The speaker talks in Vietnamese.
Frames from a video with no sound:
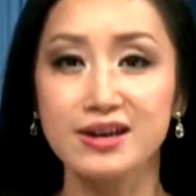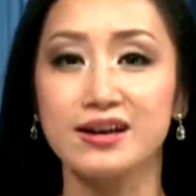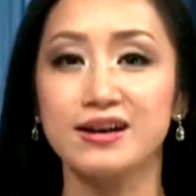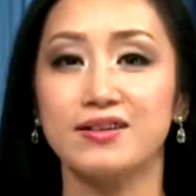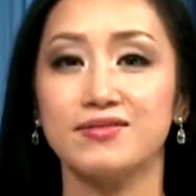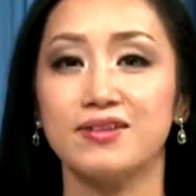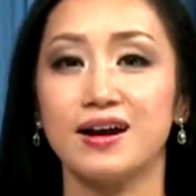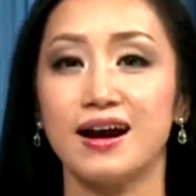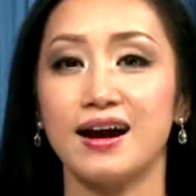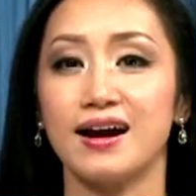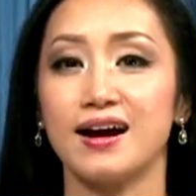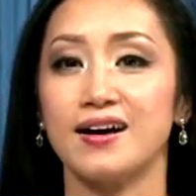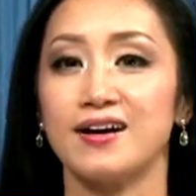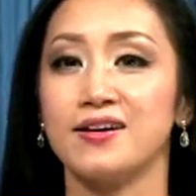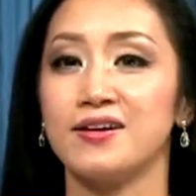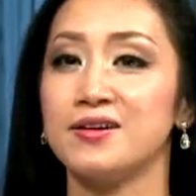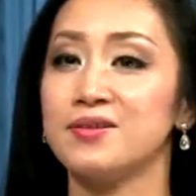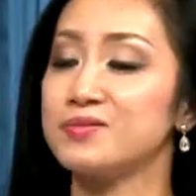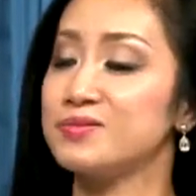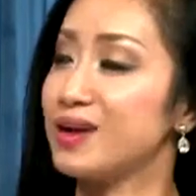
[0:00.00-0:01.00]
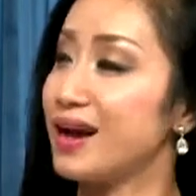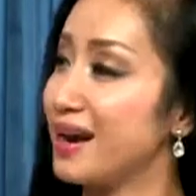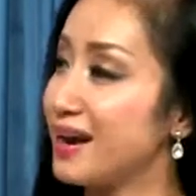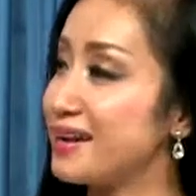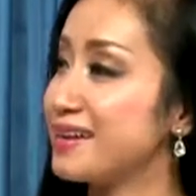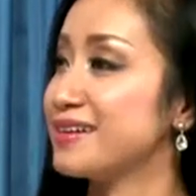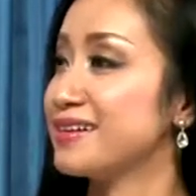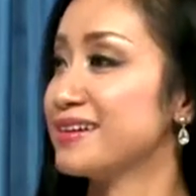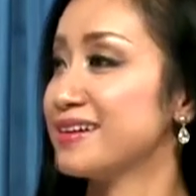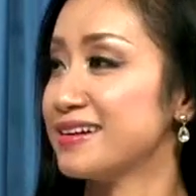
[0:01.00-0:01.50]
và hôm nay
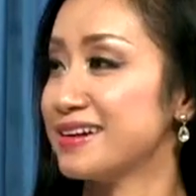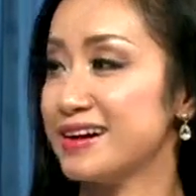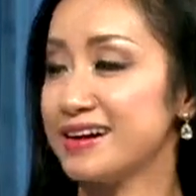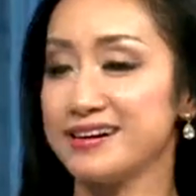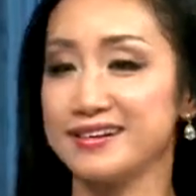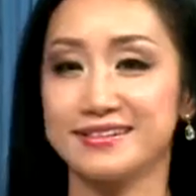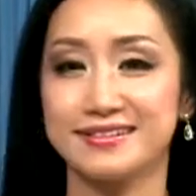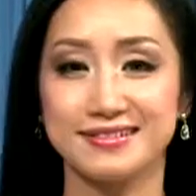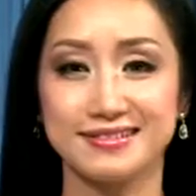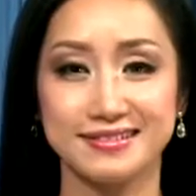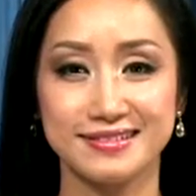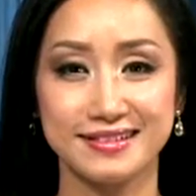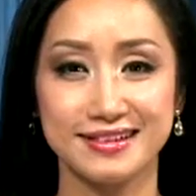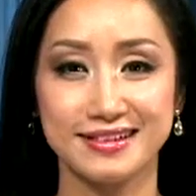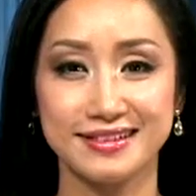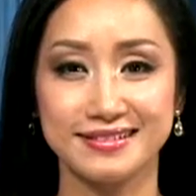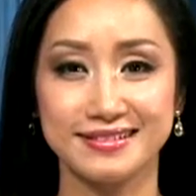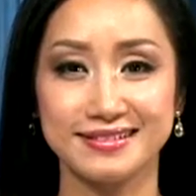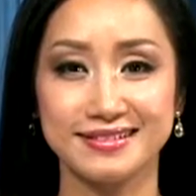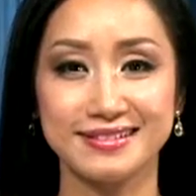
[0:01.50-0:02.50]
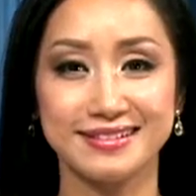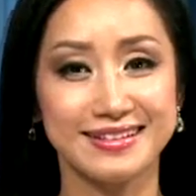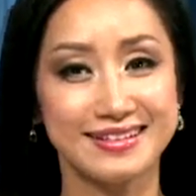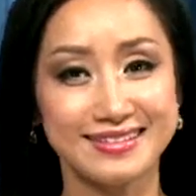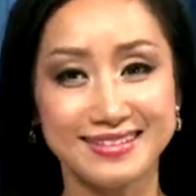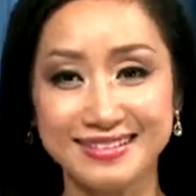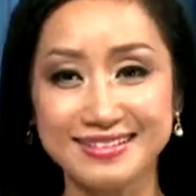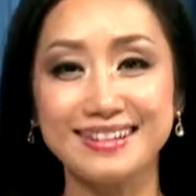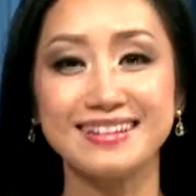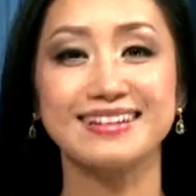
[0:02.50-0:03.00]
à, người à, thực hiện
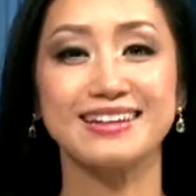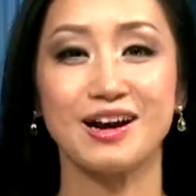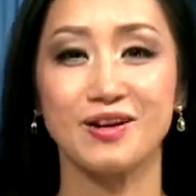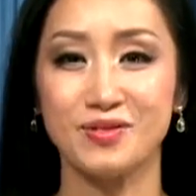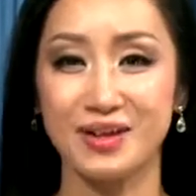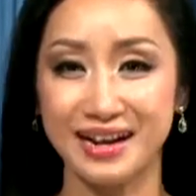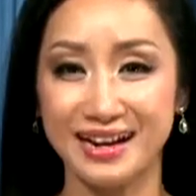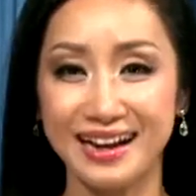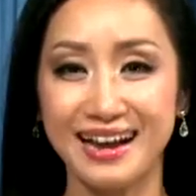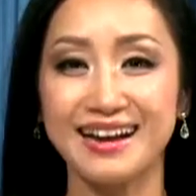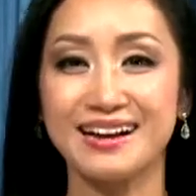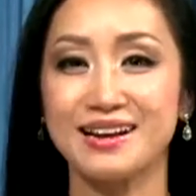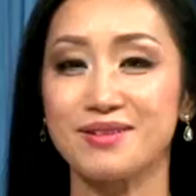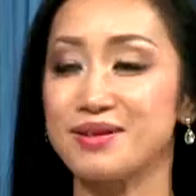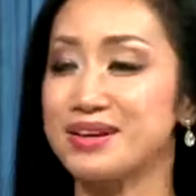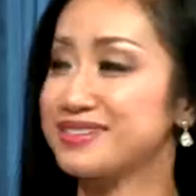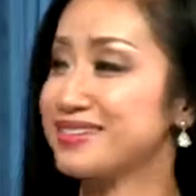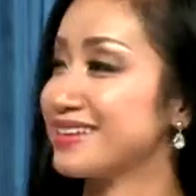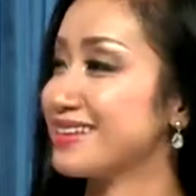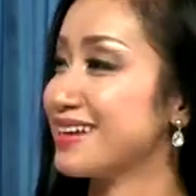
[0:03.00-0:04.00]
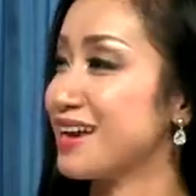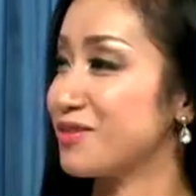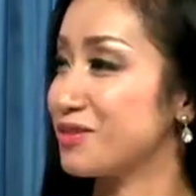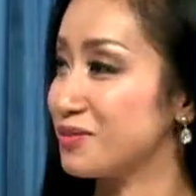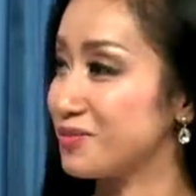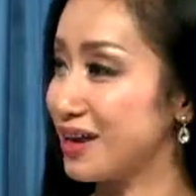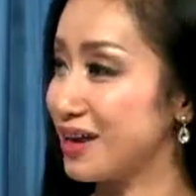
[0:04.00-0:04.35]
chương trình không ai khác là bác sĩ Kevin Mai.